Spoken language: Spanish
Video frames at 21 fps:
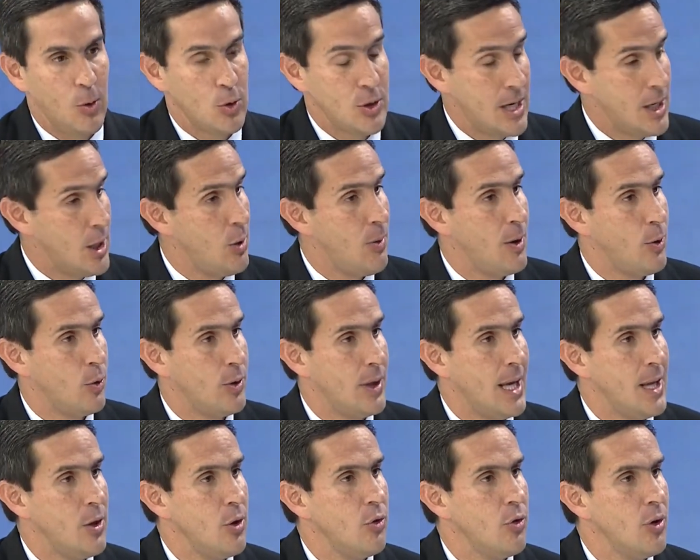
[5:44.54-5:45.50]
escuchar a los
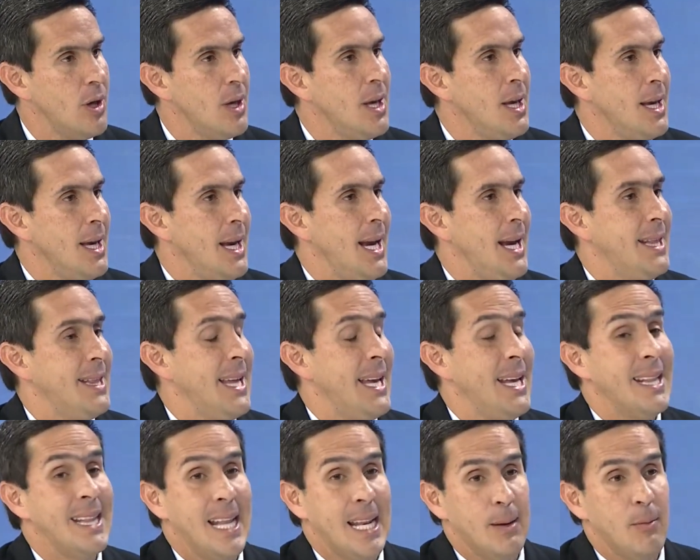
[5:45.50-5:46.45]
baruteños.
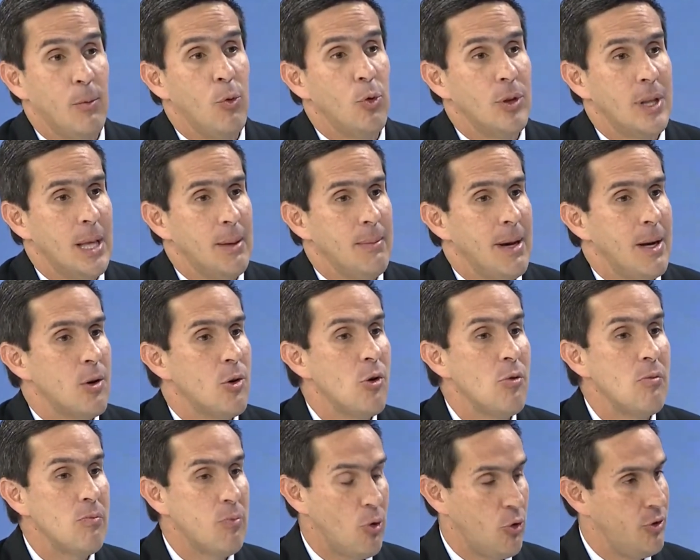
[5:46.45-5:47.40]
Este, tenemos un tema
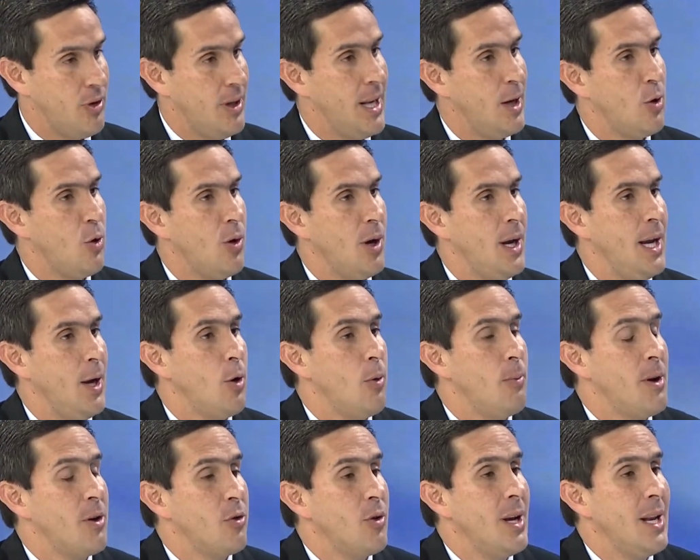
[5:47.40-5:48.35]
con posibles eh,
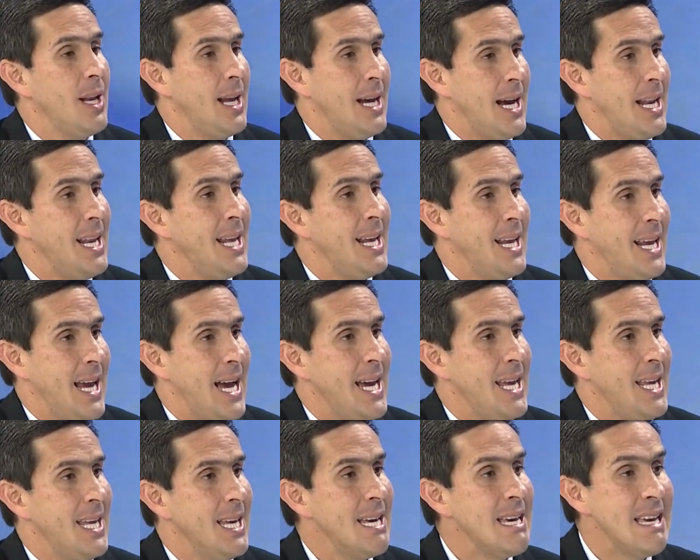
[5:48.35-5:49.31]
comercios ilegales que
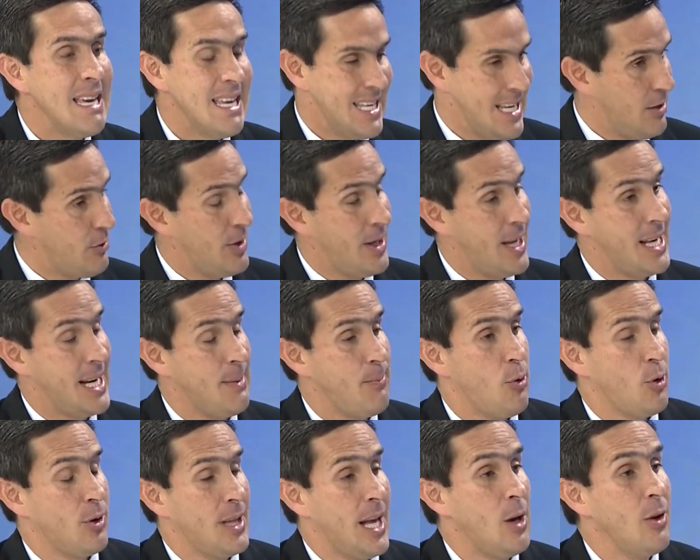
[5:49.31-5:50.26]
hay y eso hay que
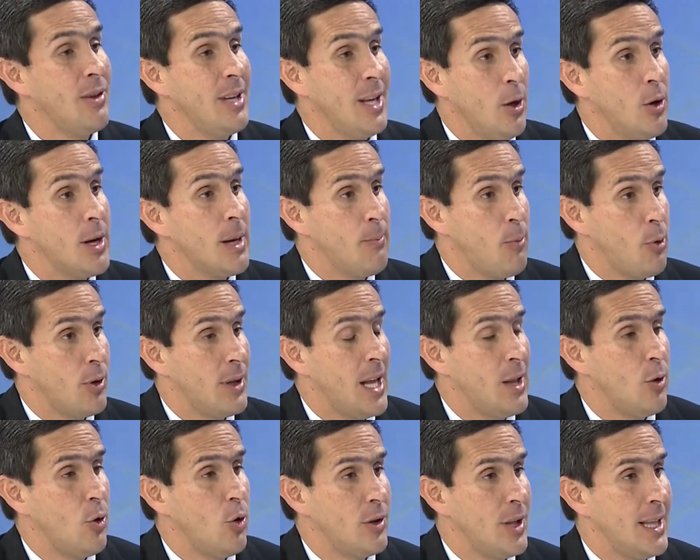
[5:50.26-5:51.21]
reportarlo y seguirlo
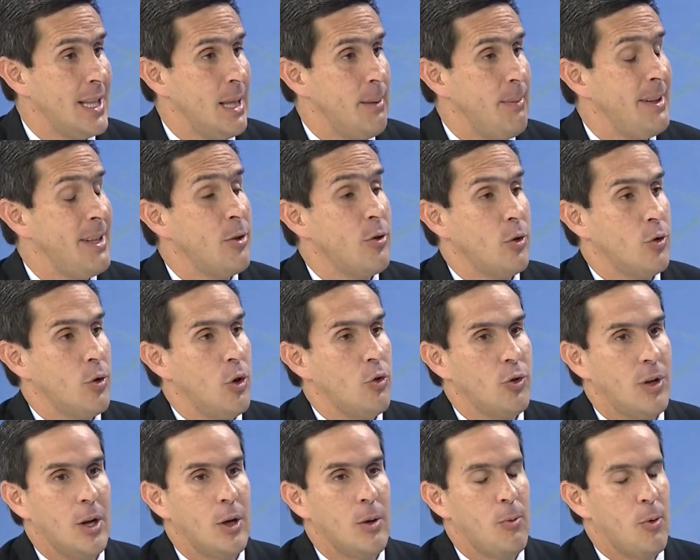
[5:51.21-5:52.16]
reportando constantemente, sobre todo
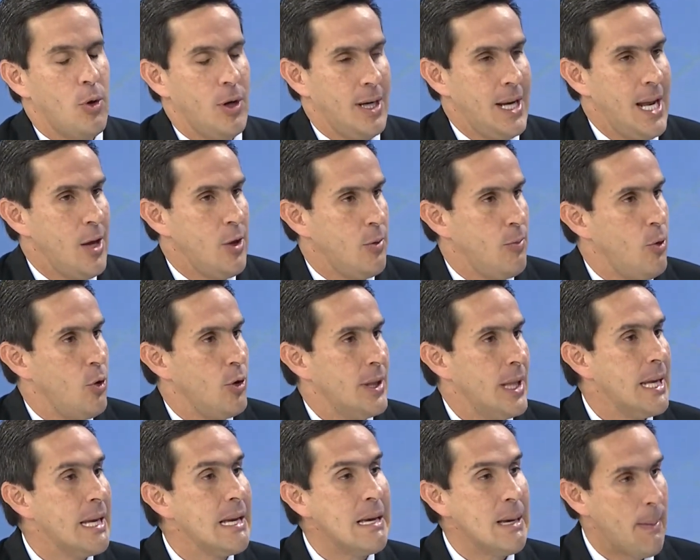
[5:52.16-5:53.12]
en zonas como Colinas de
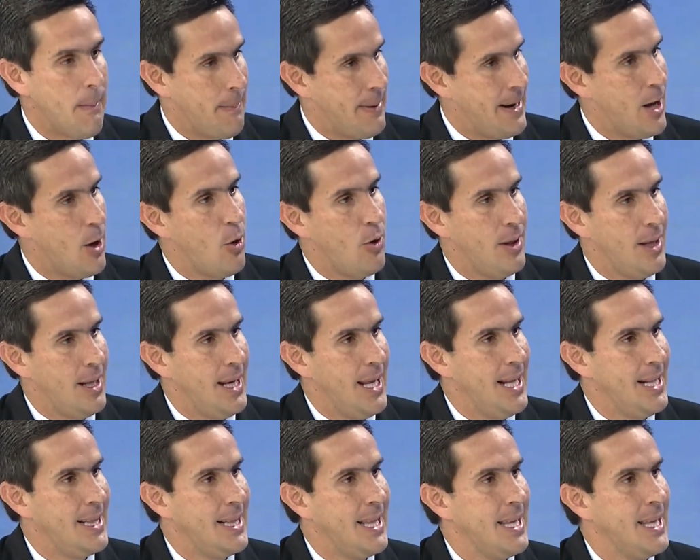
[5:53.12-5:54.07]
Yomonte, Prados
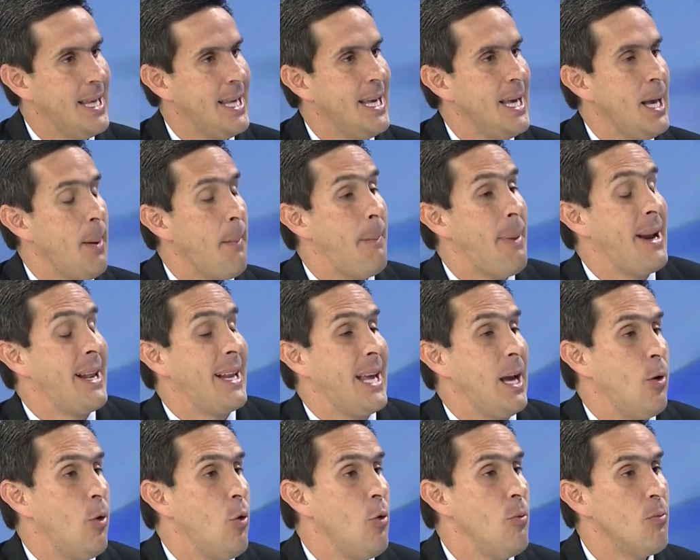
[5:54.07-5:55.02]
del Este,
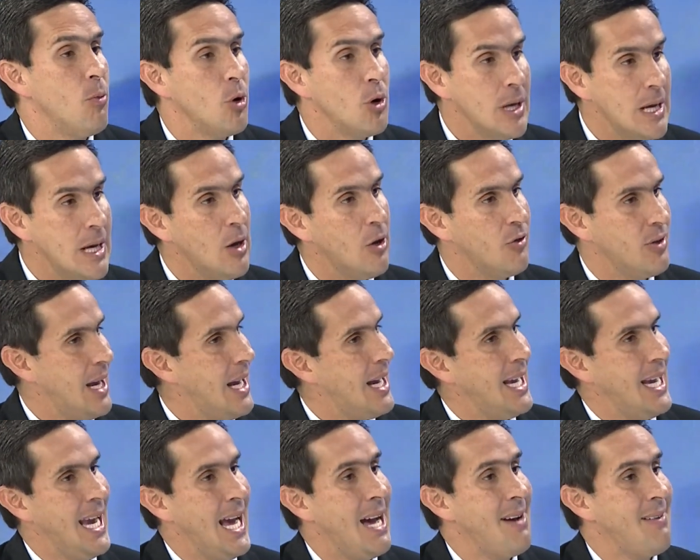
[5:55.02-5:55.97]
Parque Humboldt. O
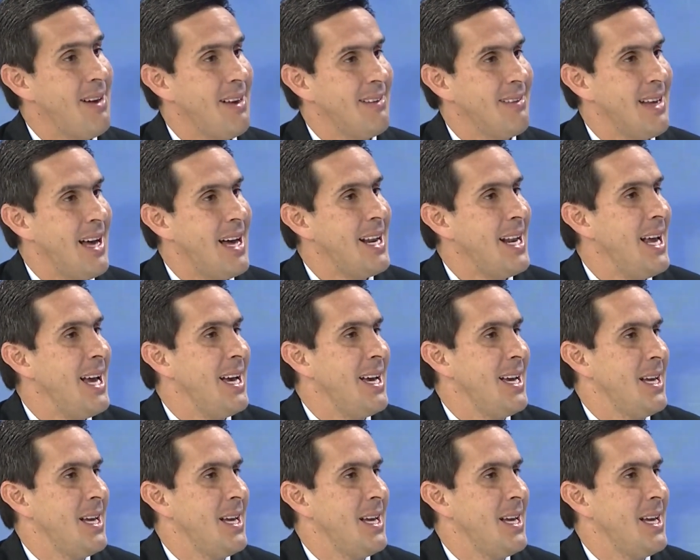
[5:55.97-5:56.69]
sea, es avanzar. La